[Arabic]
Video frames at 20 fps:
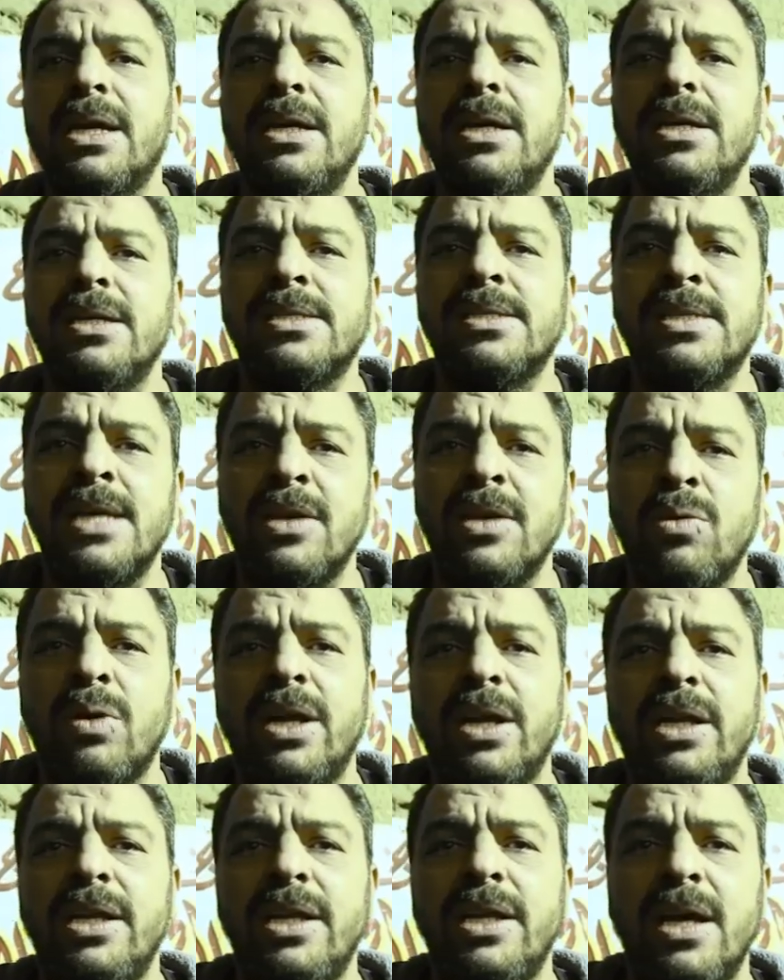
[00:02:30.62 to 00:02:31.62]
جه السيد
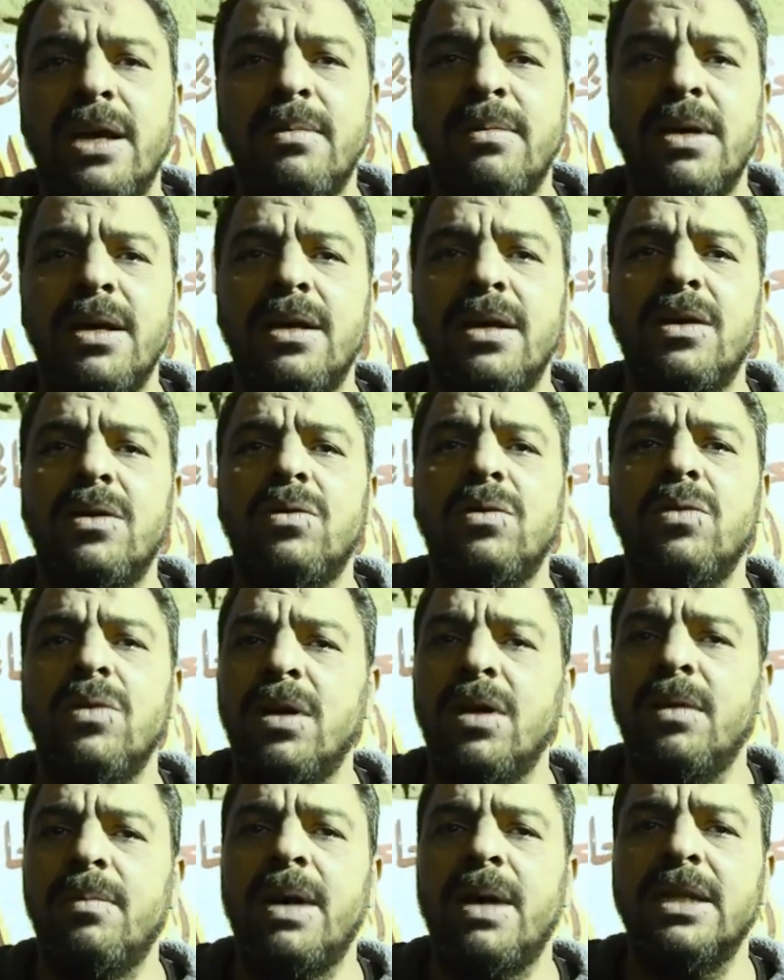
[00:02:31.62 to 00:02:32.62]
وكيل النيابه
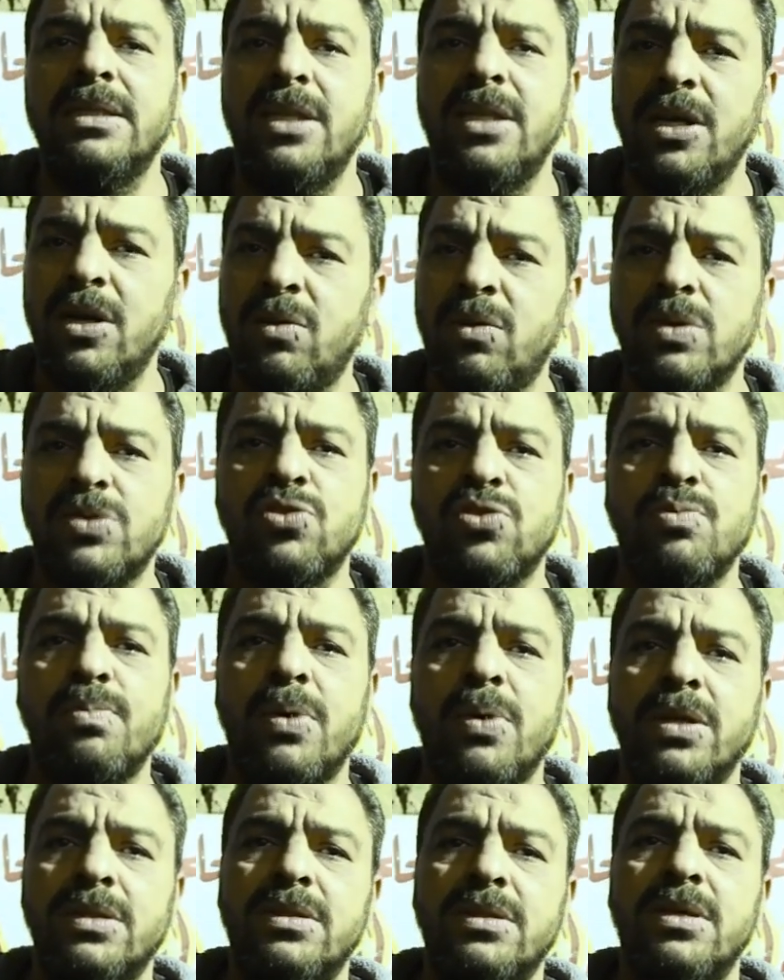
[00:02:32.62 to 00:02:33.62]
وبعض الاخوه
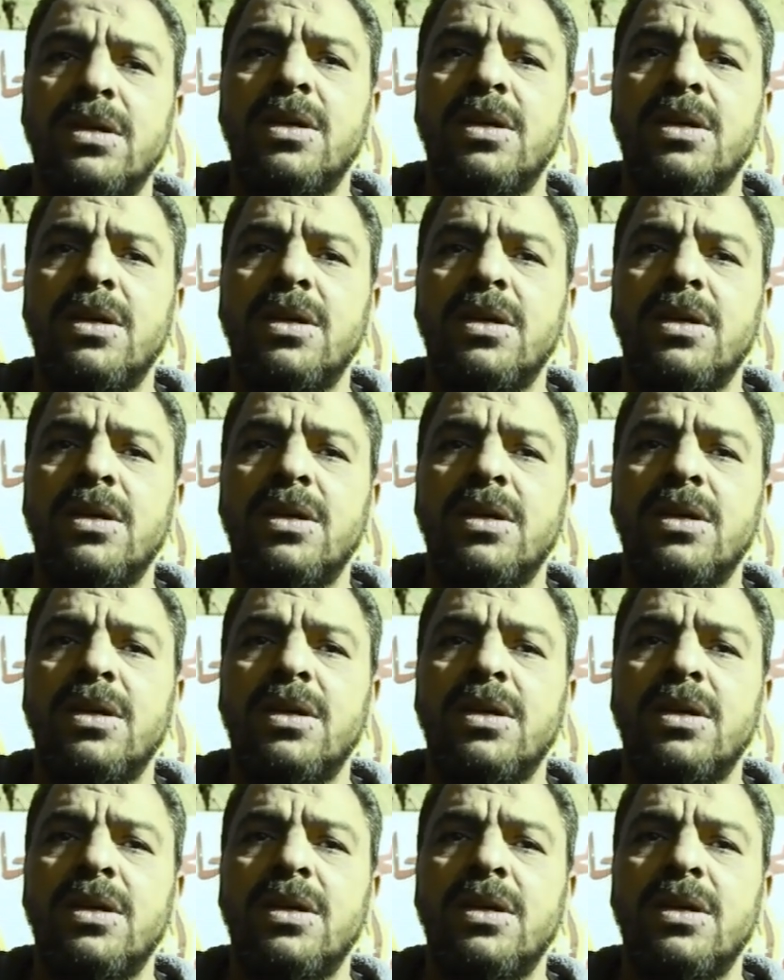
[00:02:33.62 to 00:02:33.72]
الضباط